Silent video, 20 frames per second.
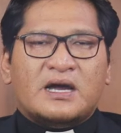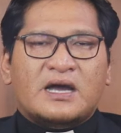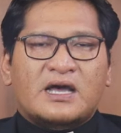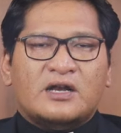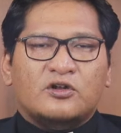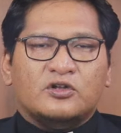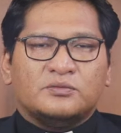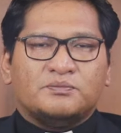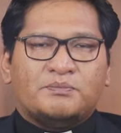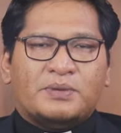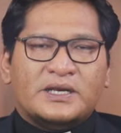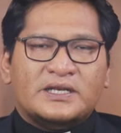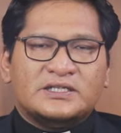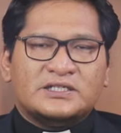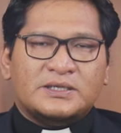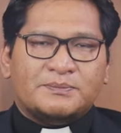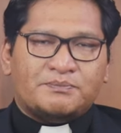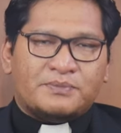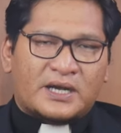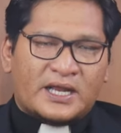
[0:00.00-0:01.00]
menganut
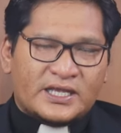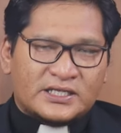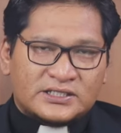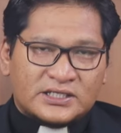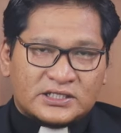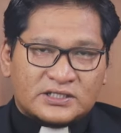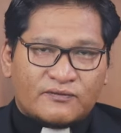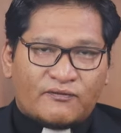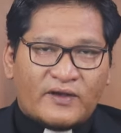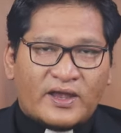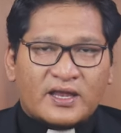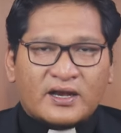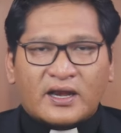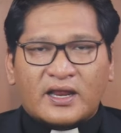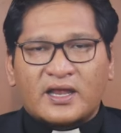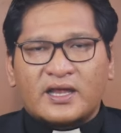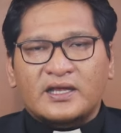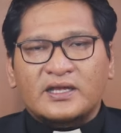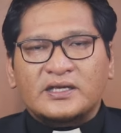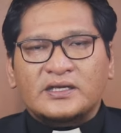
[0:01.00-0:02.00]
prinsip
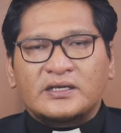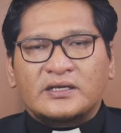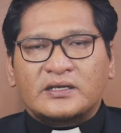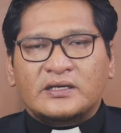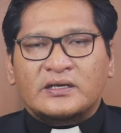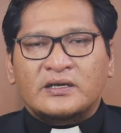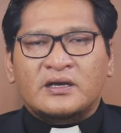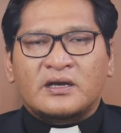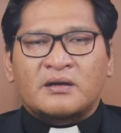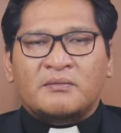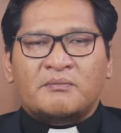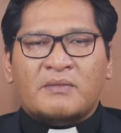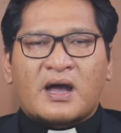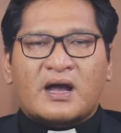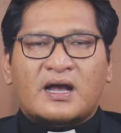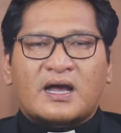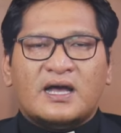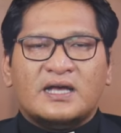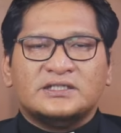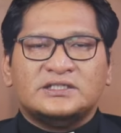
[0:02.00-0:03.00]
laissez-faire,
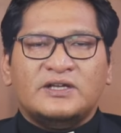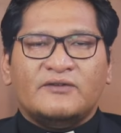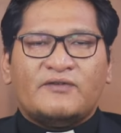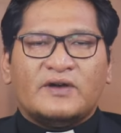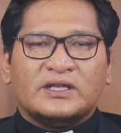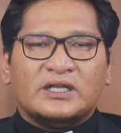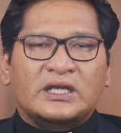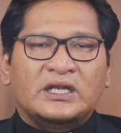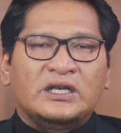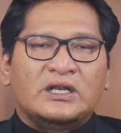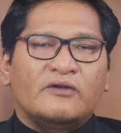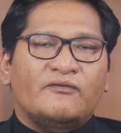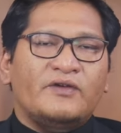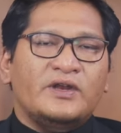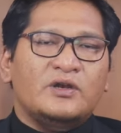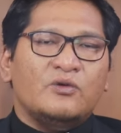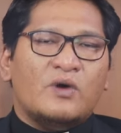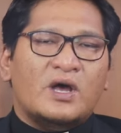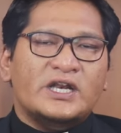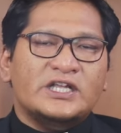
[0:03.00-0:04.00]
maka sifat
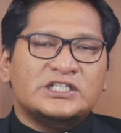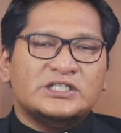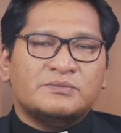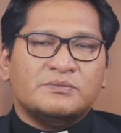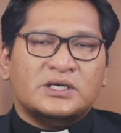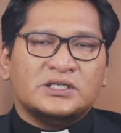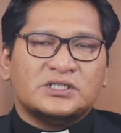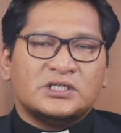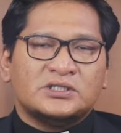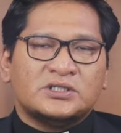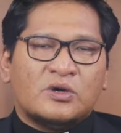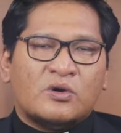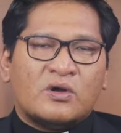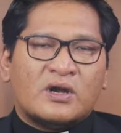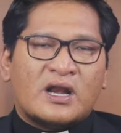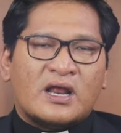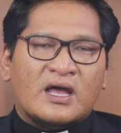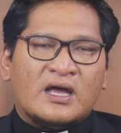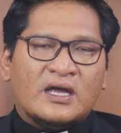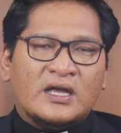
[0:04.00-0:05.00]
individualisme
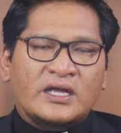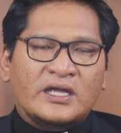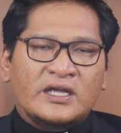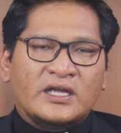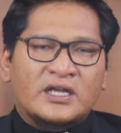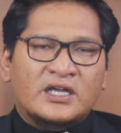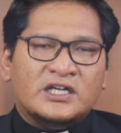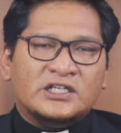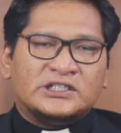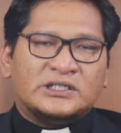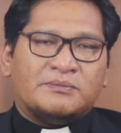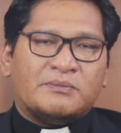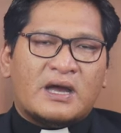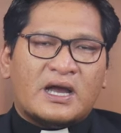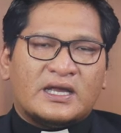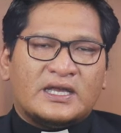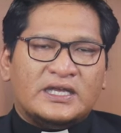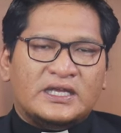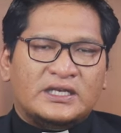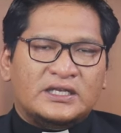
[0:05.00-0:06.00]
seseorang
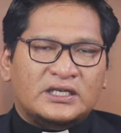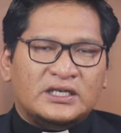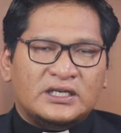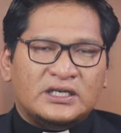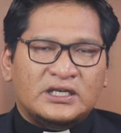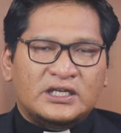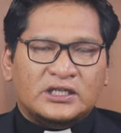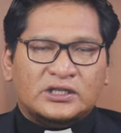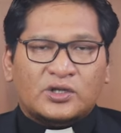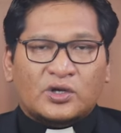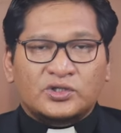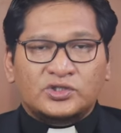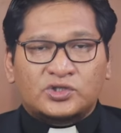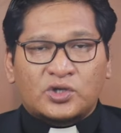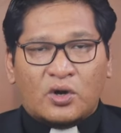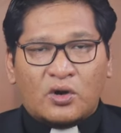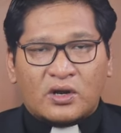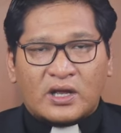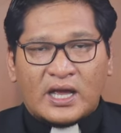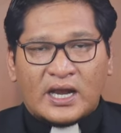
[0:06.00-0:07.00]
semakin
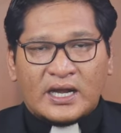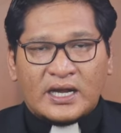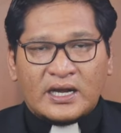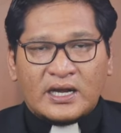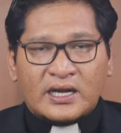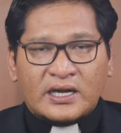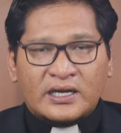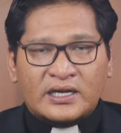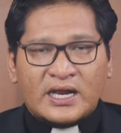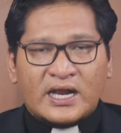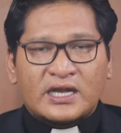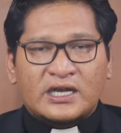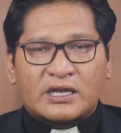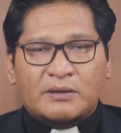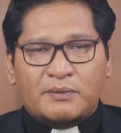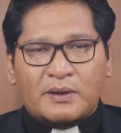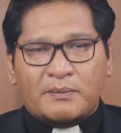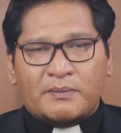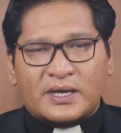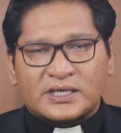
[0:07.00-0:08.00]
ditonjolkan dan
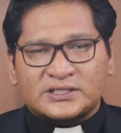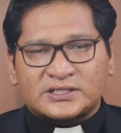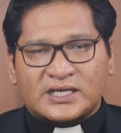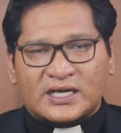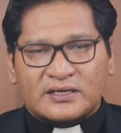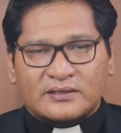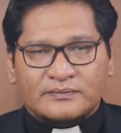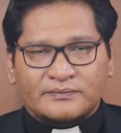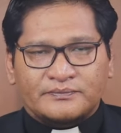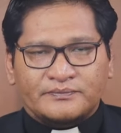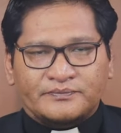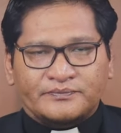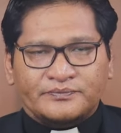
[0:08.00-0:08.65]
dibebaskan.